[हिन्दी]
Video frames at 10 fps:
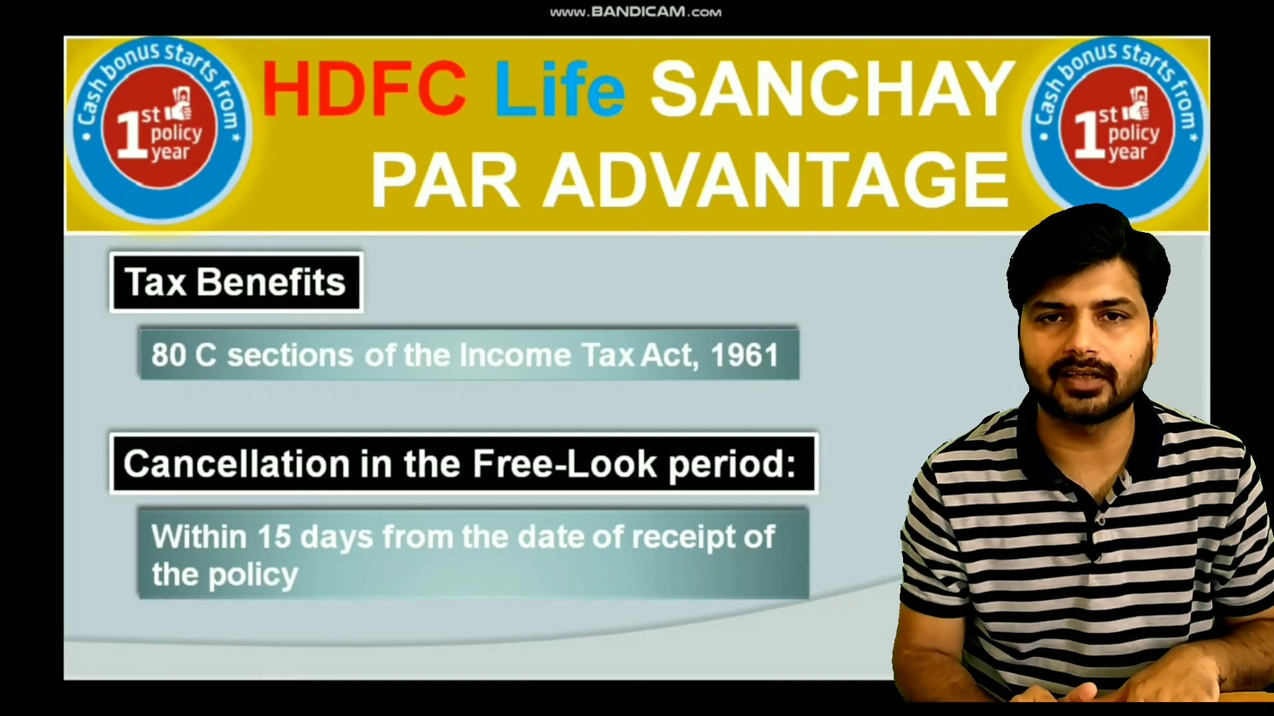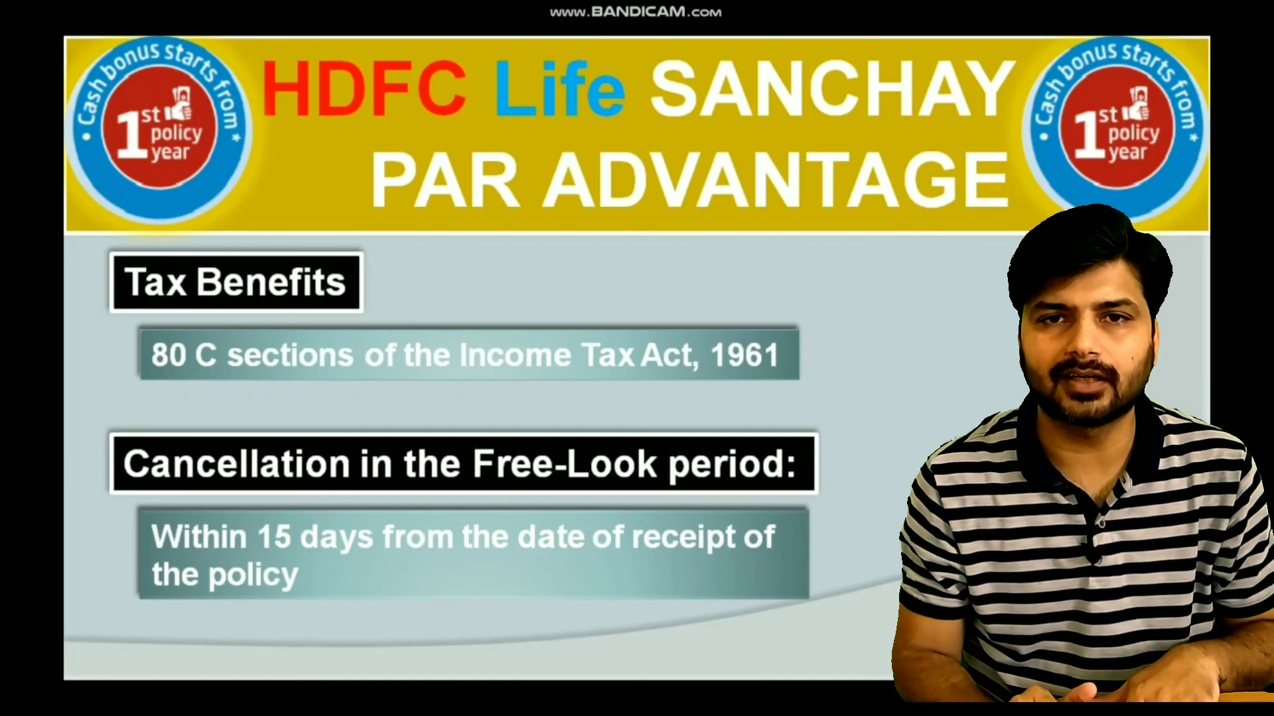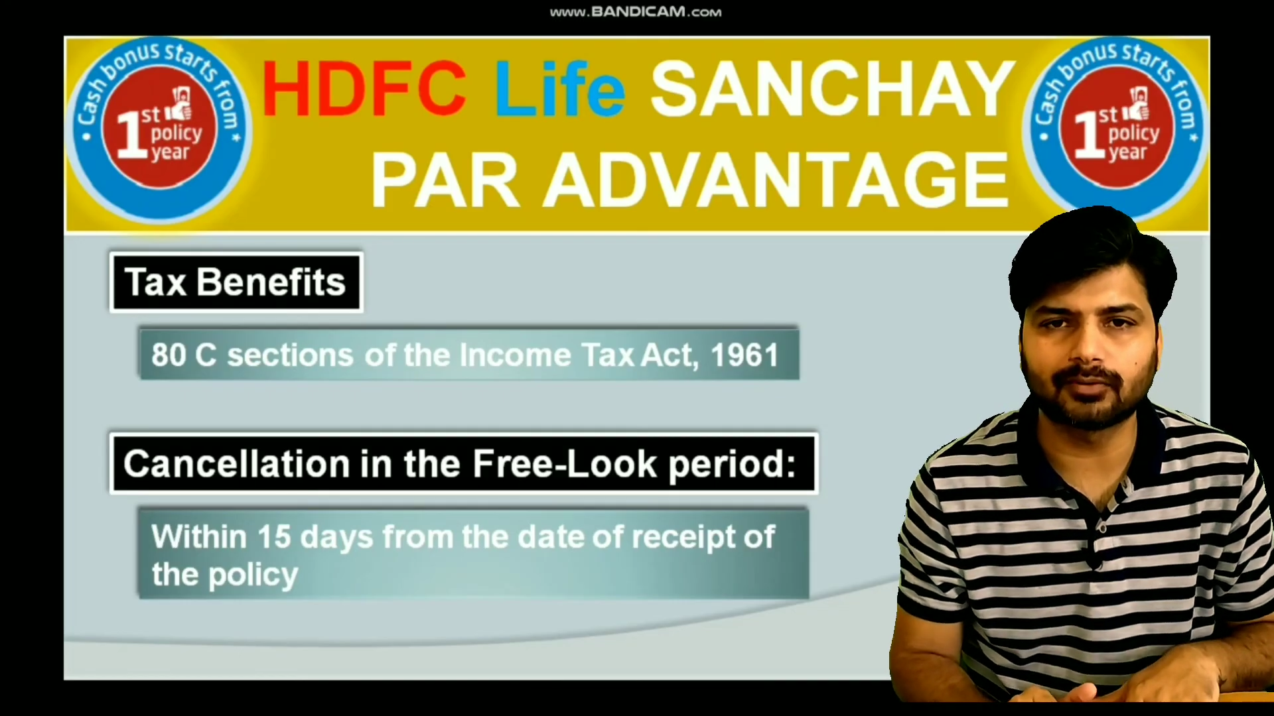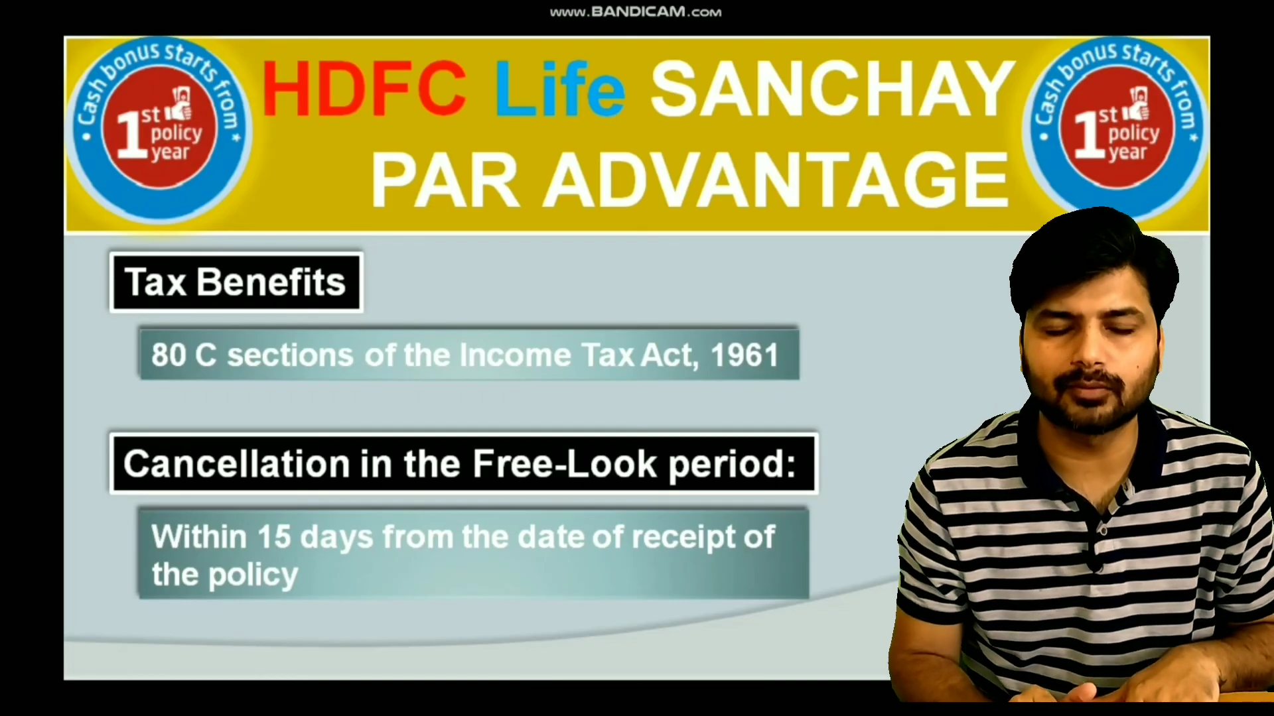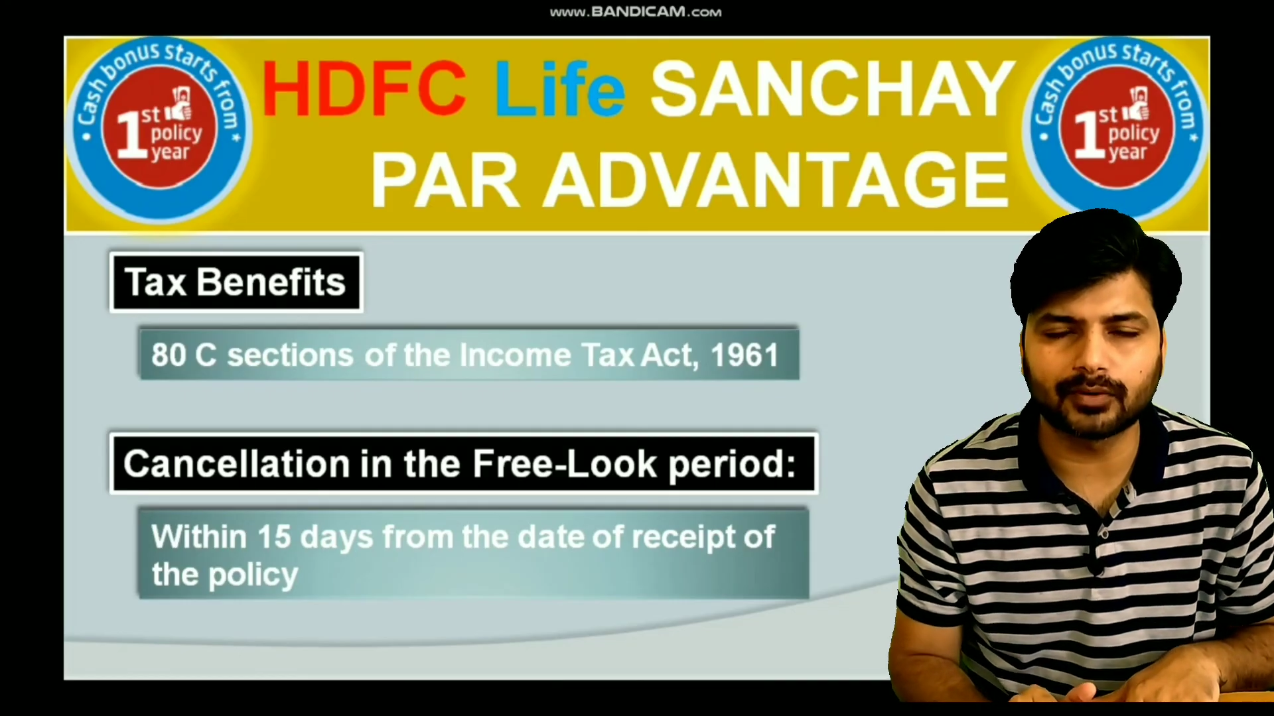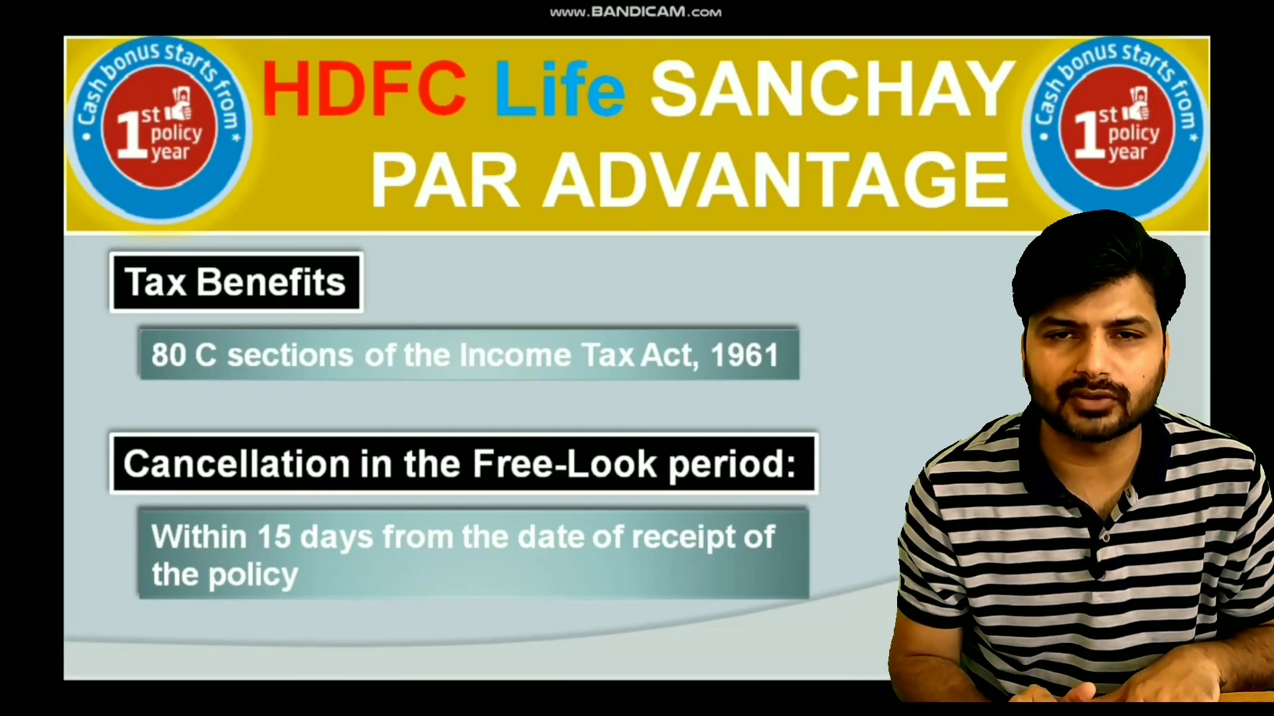अगर आपको